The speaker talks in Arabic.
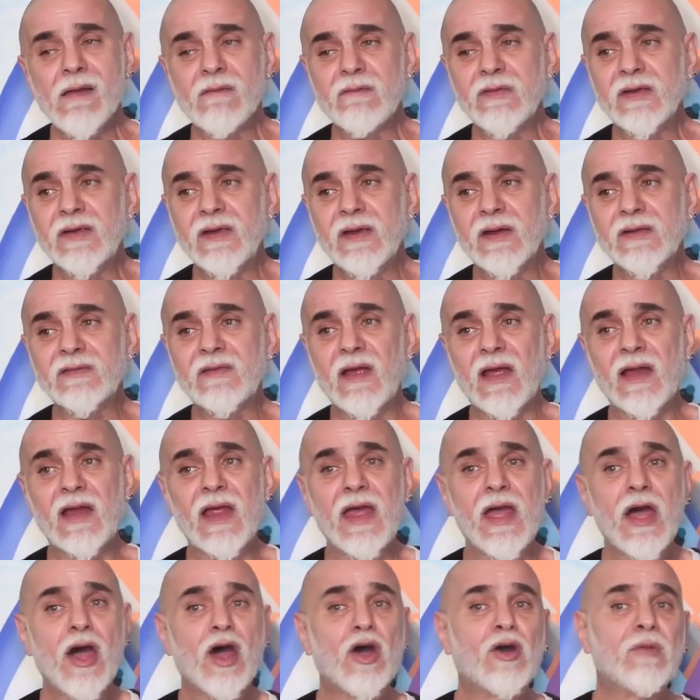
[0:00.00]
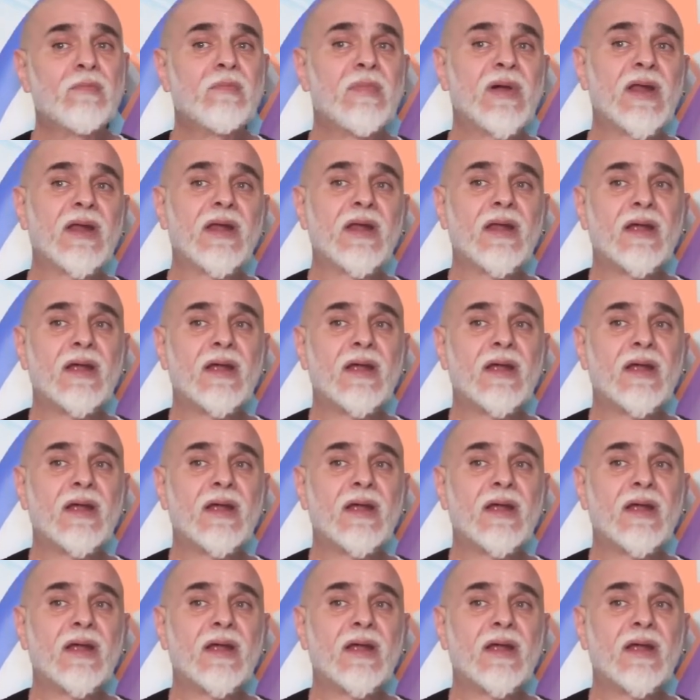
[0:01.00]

فيها تلاعب